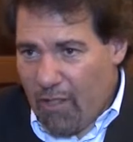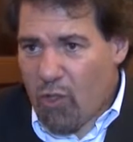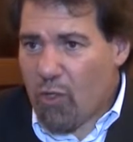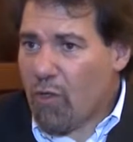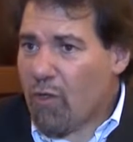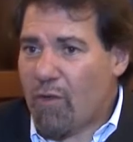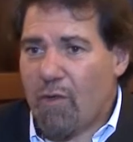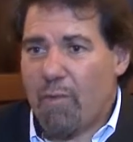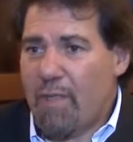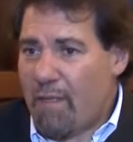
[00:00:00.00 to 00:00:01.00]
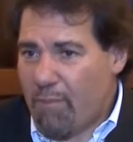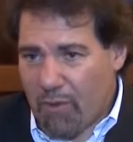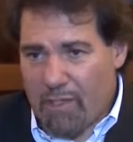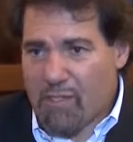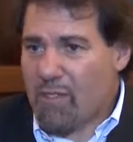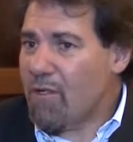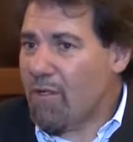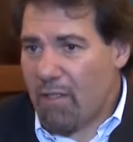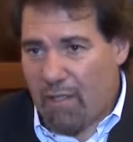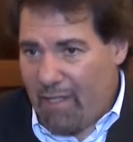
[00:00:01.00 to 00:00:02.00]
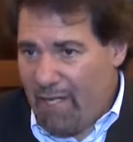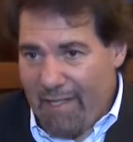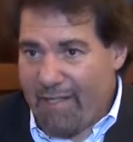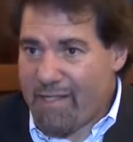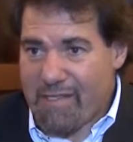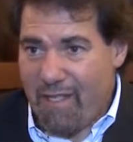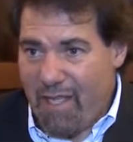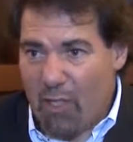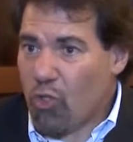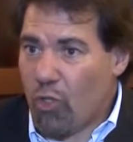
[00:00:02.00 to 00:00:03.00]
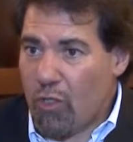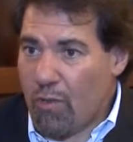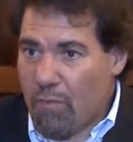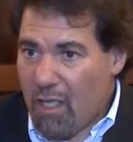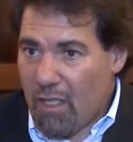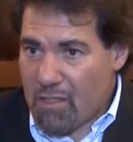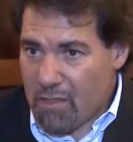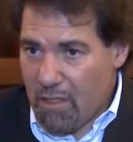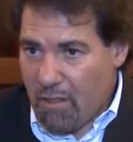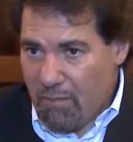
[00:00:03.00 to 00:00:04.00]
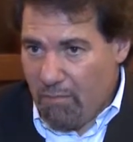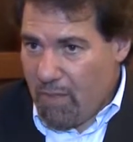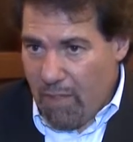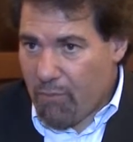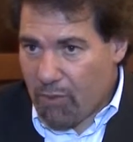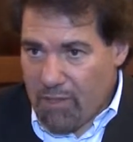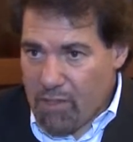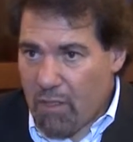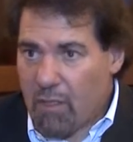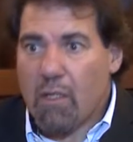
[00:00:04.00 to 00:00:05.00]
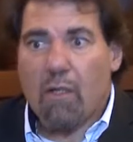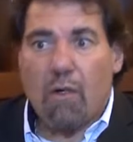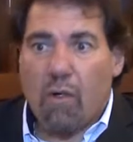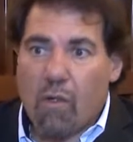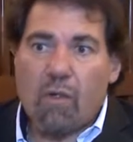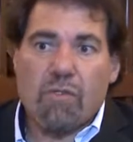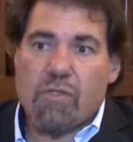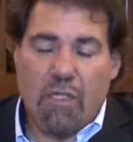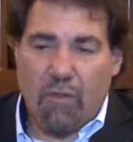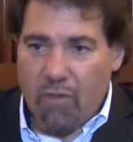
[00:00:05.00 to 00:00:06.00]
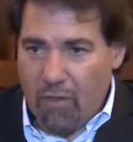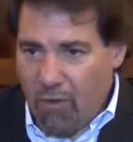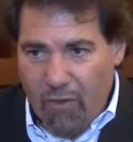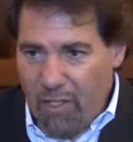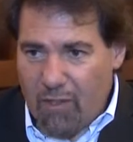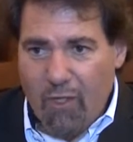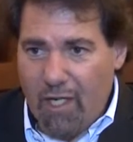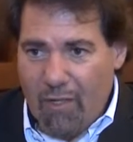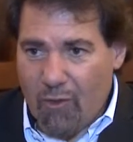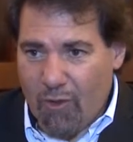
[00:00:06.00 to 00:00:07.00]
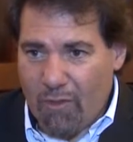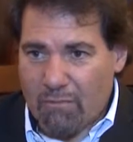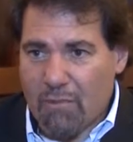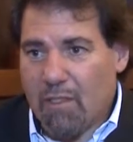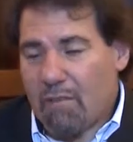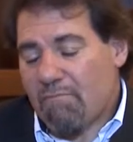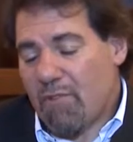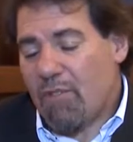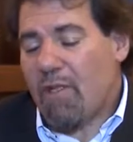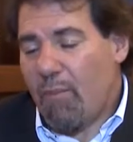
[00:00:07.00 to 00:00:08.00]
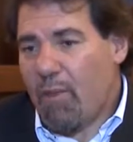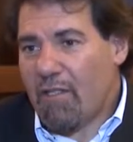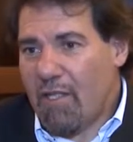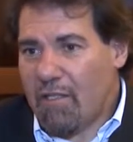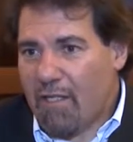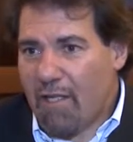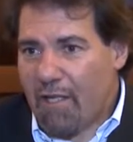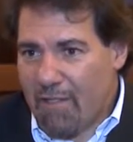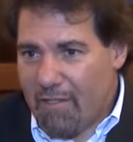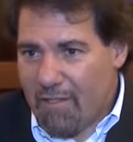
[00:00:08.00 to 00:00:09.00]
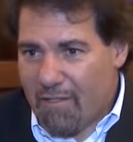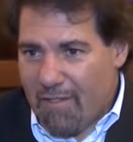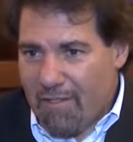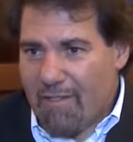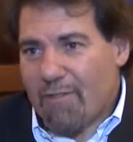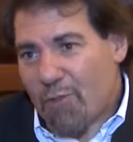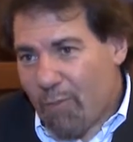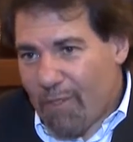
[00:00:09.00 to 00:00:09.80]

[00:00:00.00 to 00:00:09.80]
ahorro, vía importación, y la gente se estoqueó en bienes, vía importación, o se estoqueó en dólar ahorro. Y hoy la plata la tiene la gente. Yo